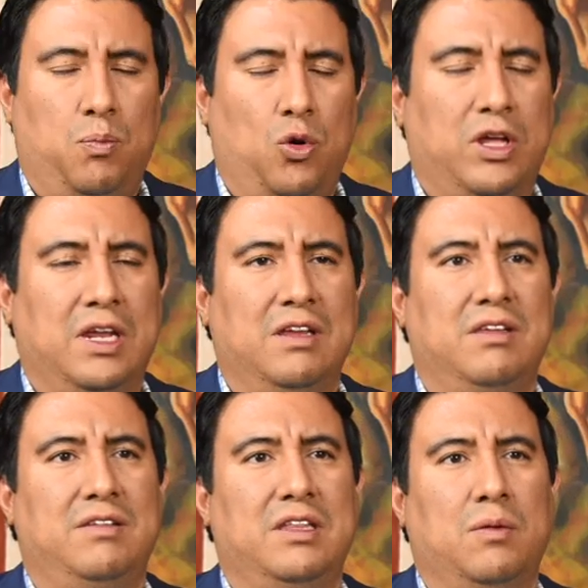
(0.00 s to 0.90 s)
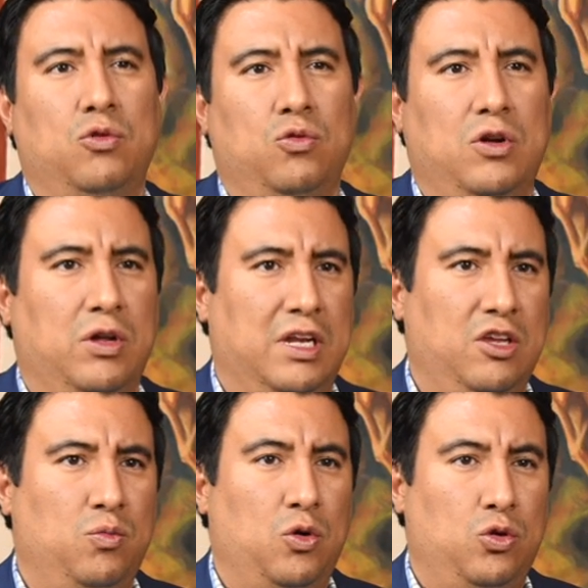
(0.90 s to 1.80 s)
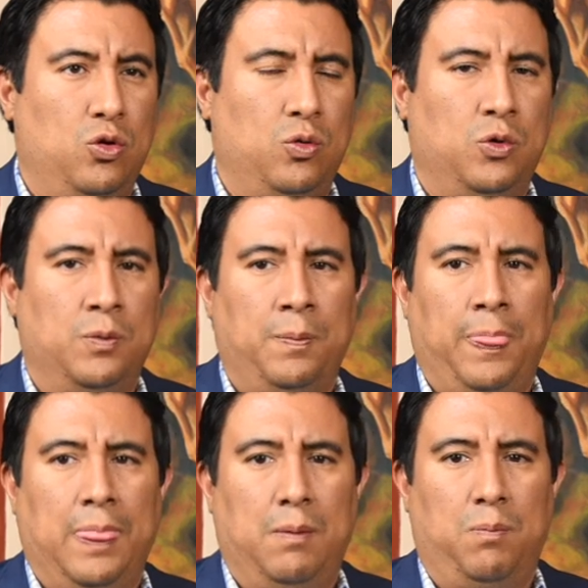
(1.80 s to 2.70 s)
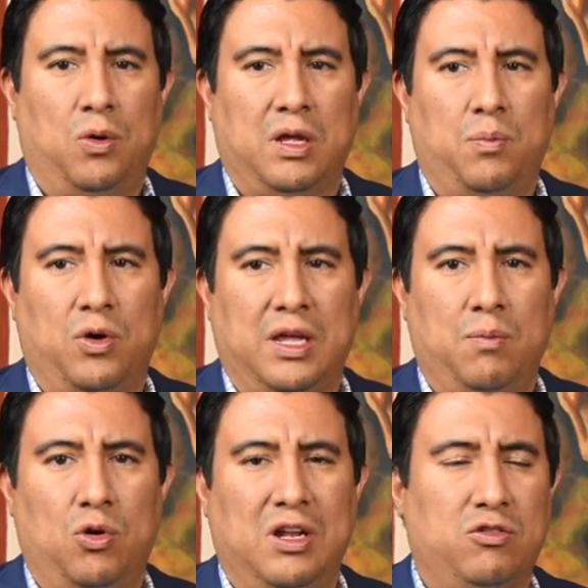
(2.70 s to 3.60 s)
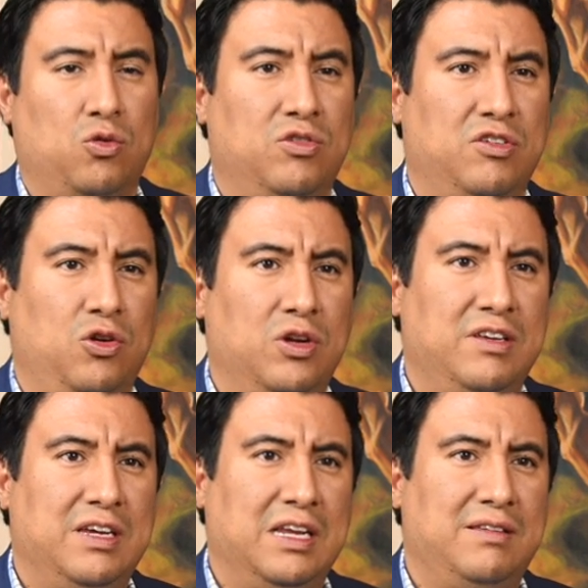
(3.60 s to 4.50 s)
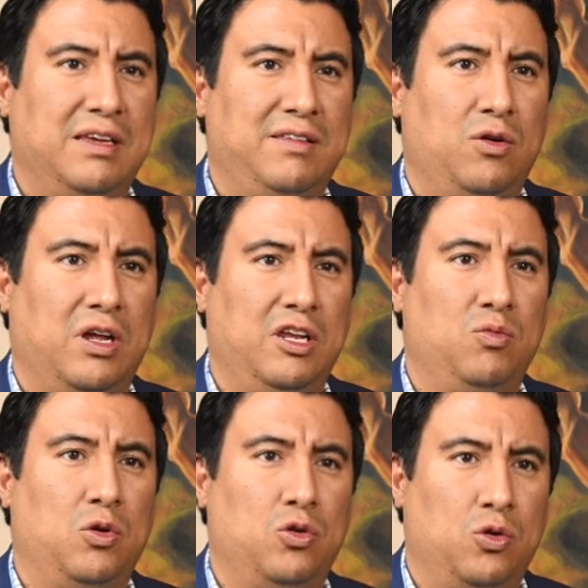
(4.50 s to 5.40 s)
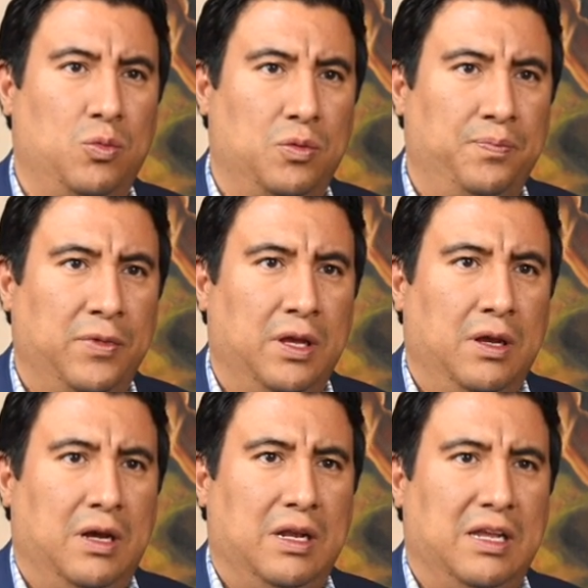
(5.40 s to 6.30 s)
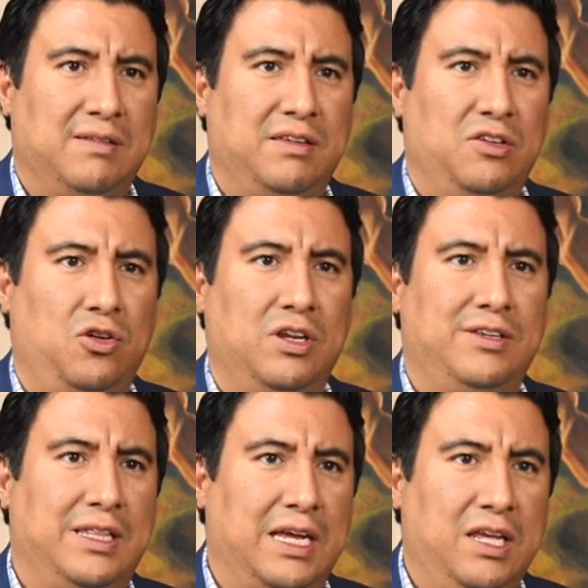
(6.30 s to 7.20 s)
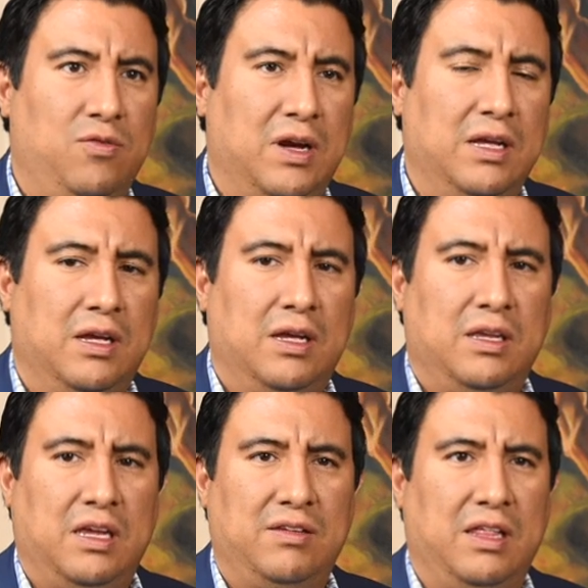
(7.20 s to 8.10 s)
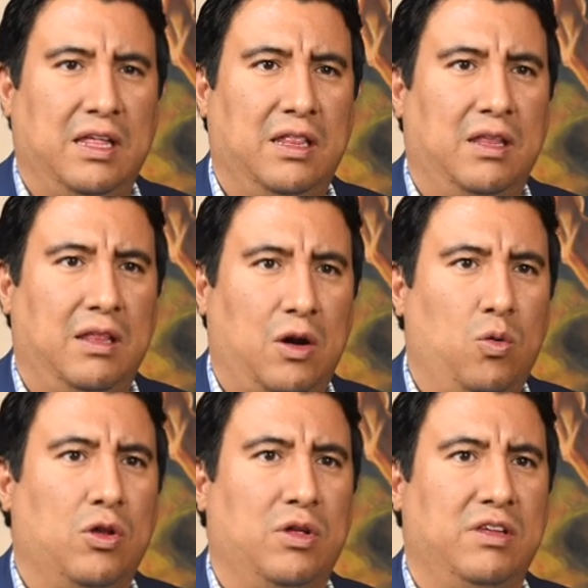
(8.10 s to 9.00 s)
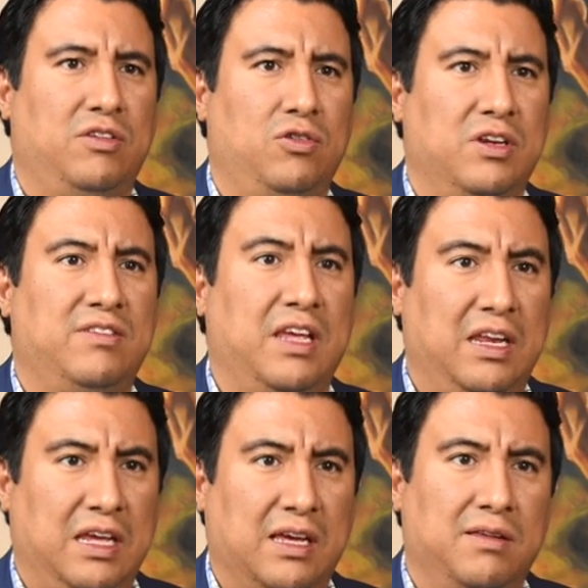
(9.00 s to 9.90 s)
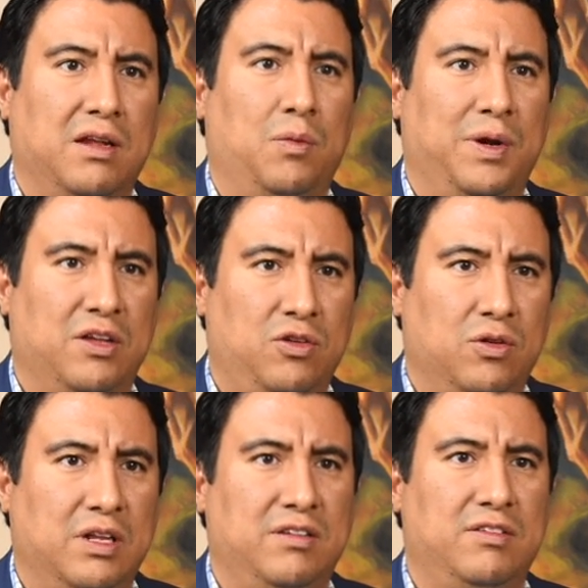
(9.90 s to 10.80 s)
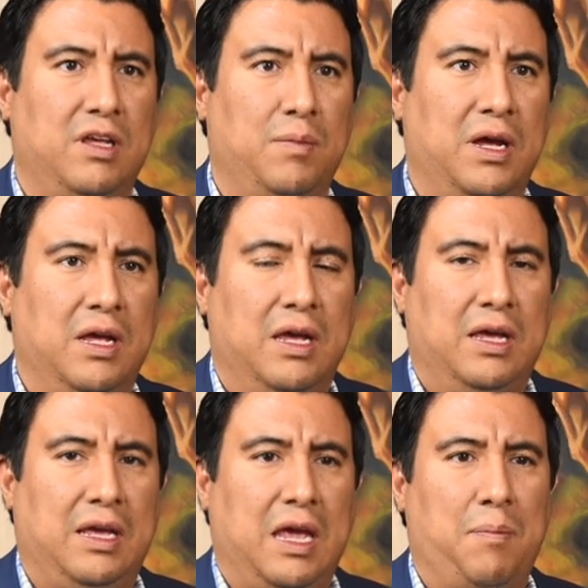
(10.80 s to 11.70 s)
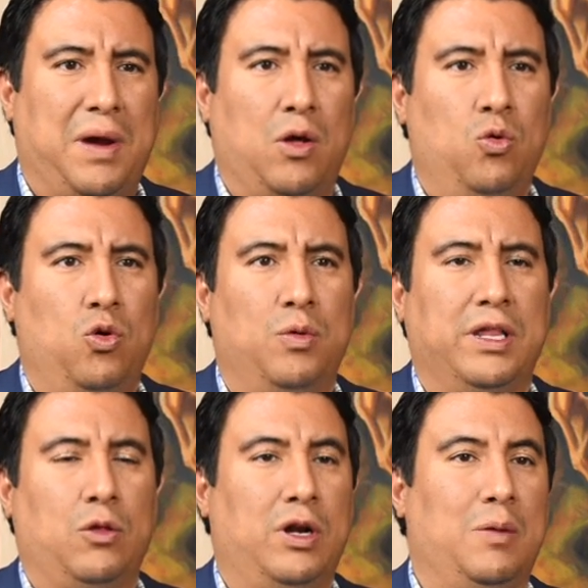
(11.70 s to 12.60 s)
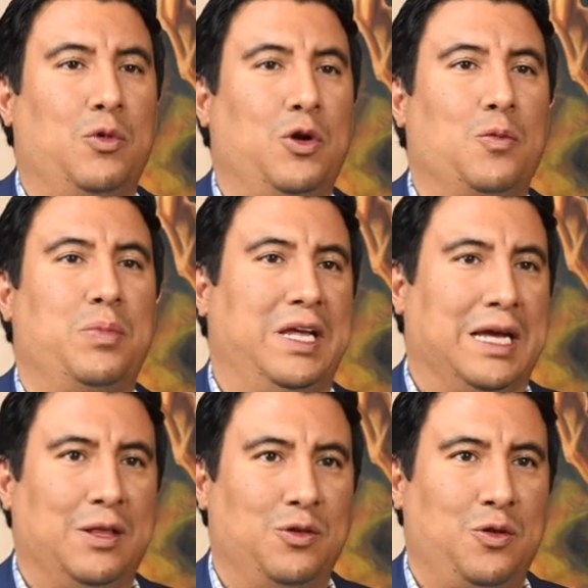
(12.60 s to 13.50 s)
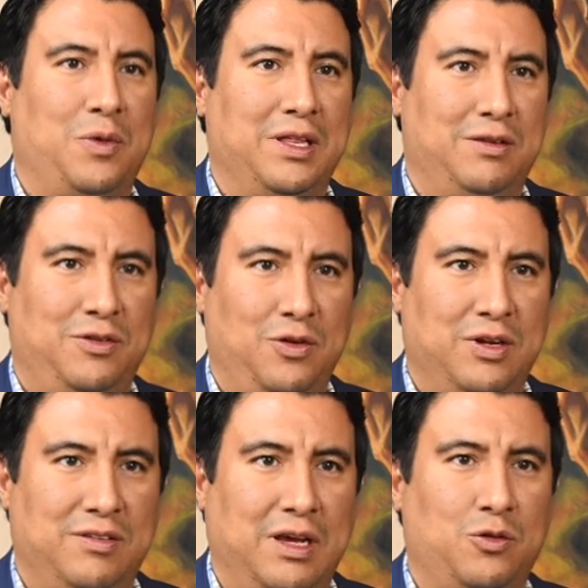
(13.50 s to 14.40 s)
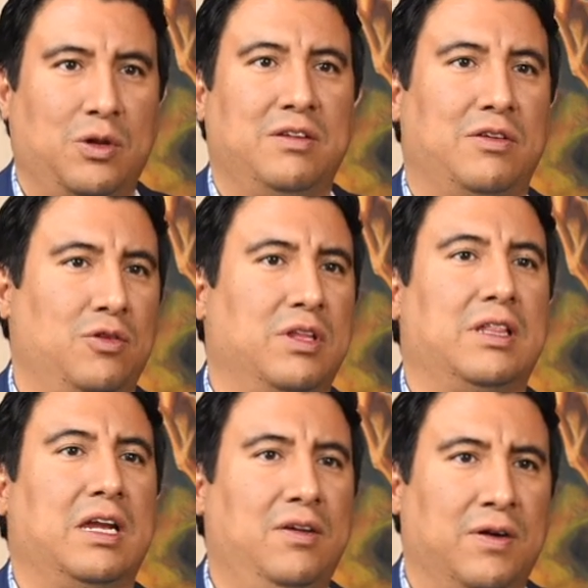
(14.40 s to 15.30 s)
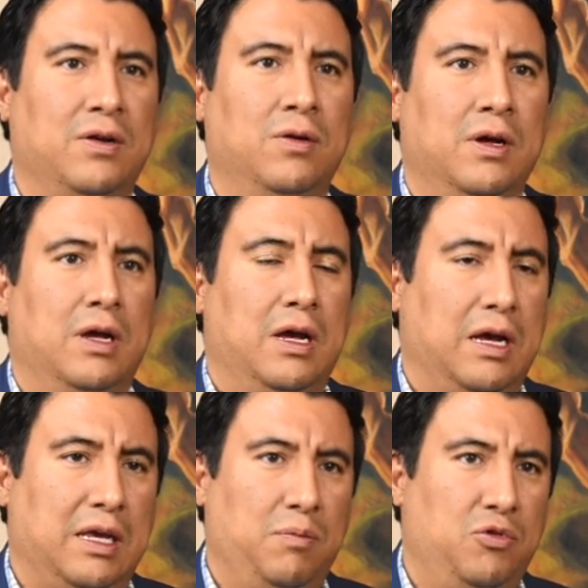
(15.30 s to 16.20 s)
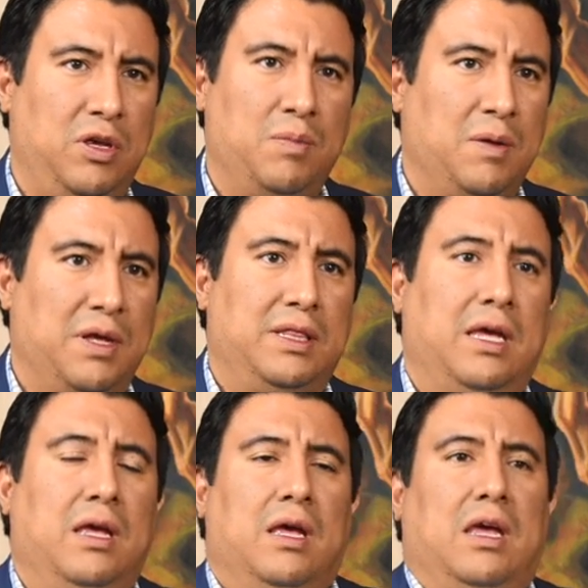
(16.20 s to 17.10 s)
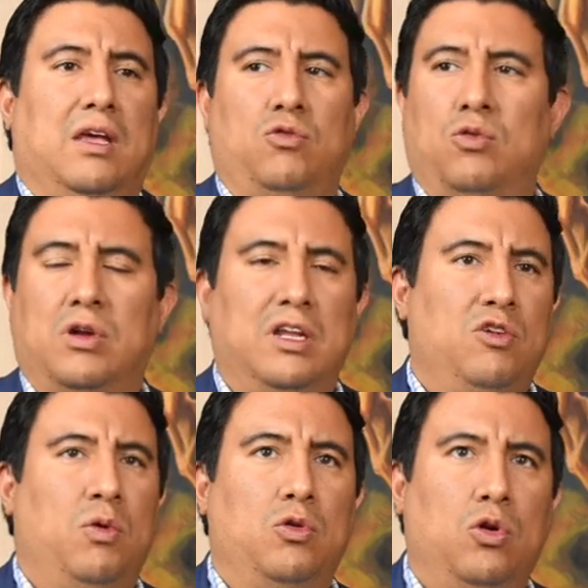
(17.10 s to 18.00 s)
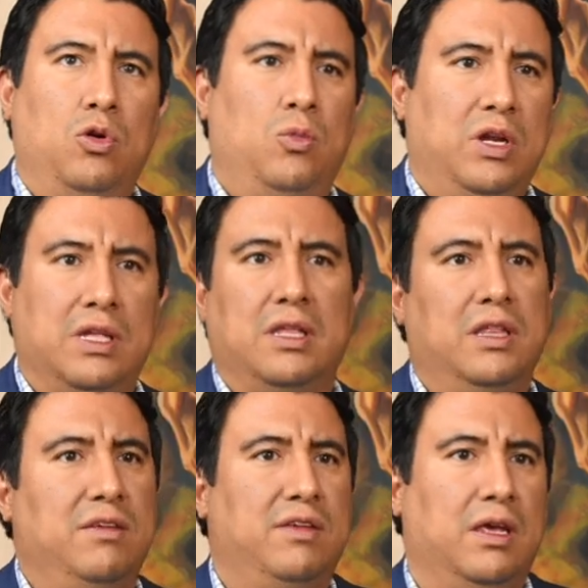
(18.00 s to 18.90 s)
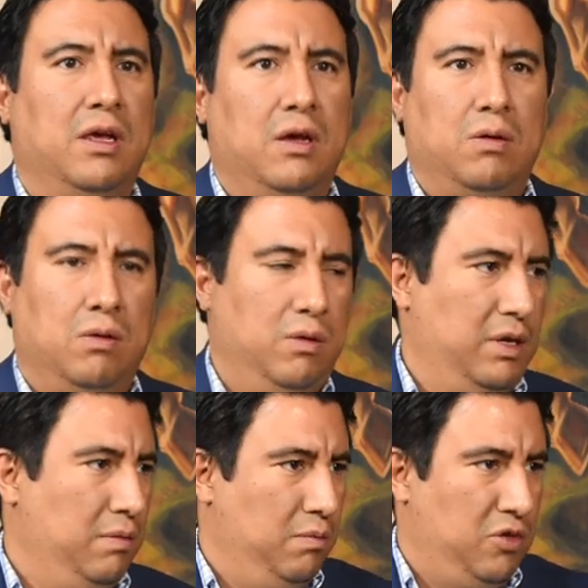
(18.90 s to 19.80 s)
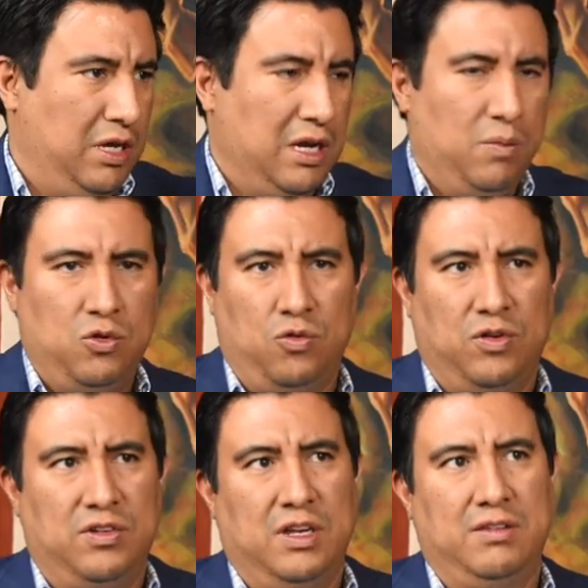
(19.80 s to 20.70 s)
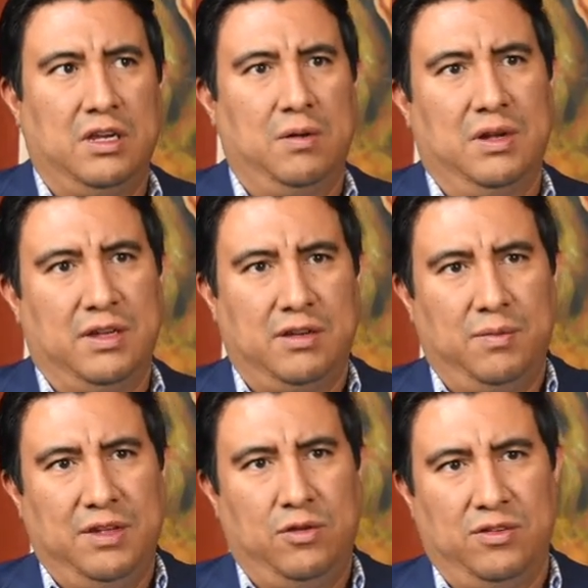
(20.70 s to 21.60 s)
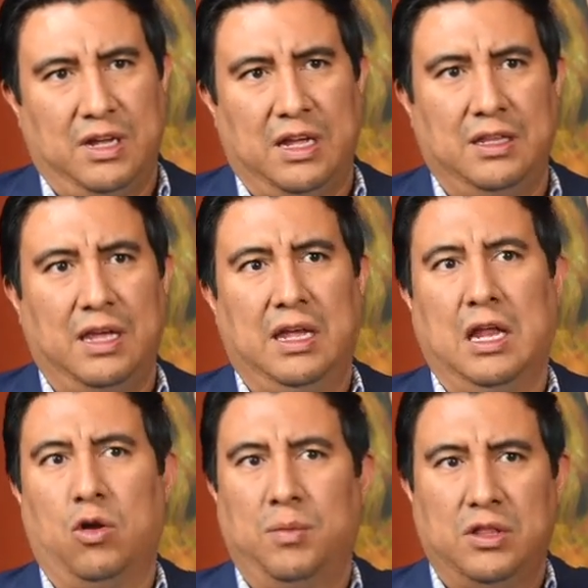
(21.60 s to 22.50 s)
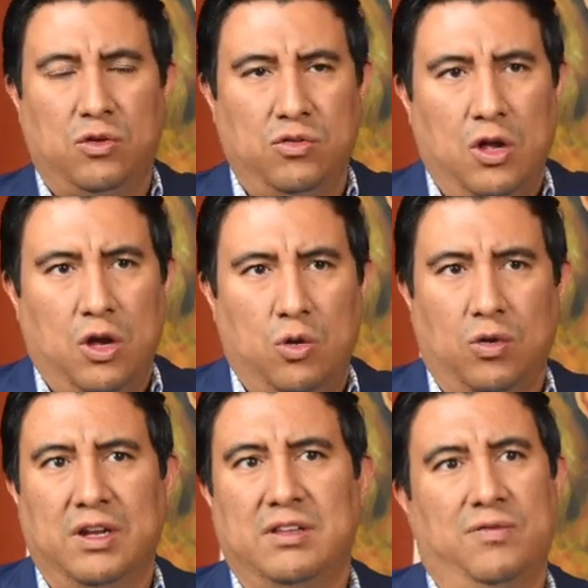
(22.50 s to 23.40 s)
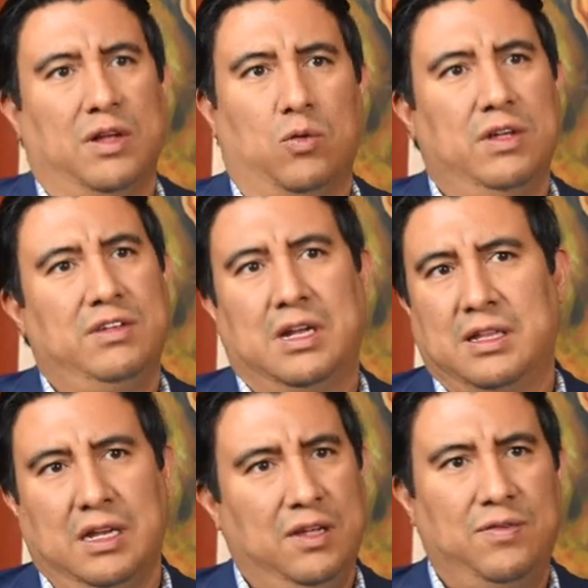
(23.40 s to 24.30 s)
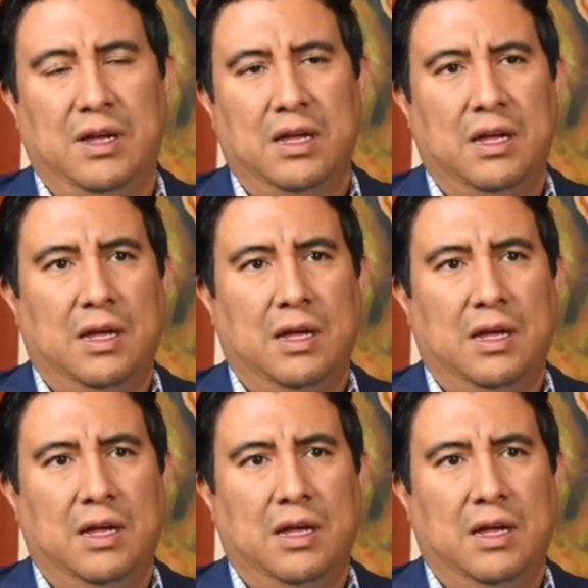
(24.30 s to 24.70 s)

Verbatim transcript: ¿Por qué necesitamos un organismo autónomo? Porque, por ejemplo, las concesiones ya las da este organismo autónomo. Las decisiones de tarifa ya se de acuerdo a decisiones técnicas de la operación del sistema, que para un gobernador era muy complicado tomar decisiones de actualización de tarifa, ¿no? Aquí pues simplemente es un organismo autónomo el que te dice, oye, si queremos ofrecer este nivel de servicio, esta cantidad de kilómetros con esta frecuencia, la tarifa